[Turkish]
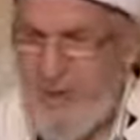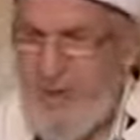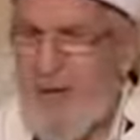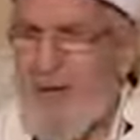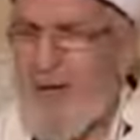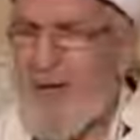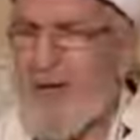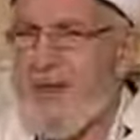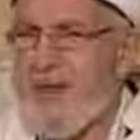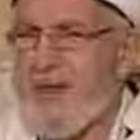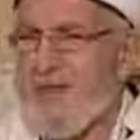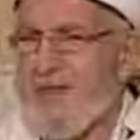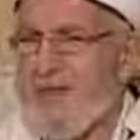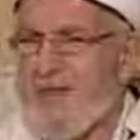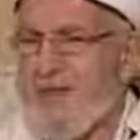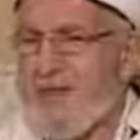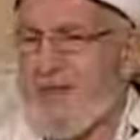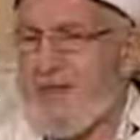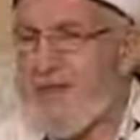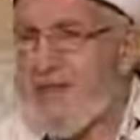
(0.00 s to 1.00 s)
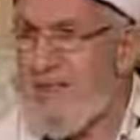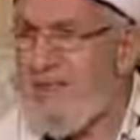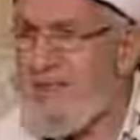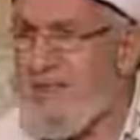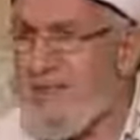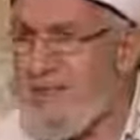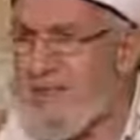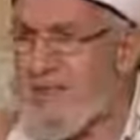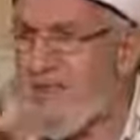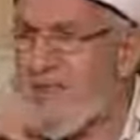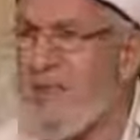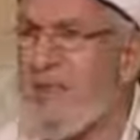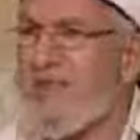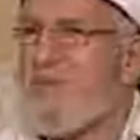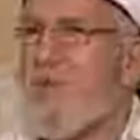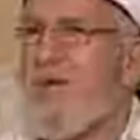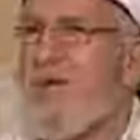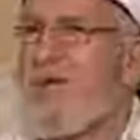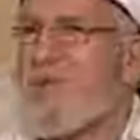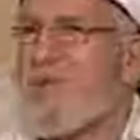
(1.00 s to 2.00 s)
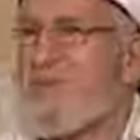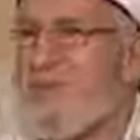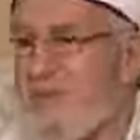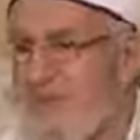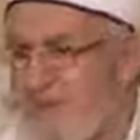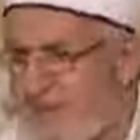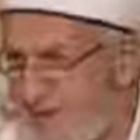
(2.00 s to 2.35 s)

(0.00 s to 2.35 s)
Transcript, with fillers: evet yazılı verir bilmez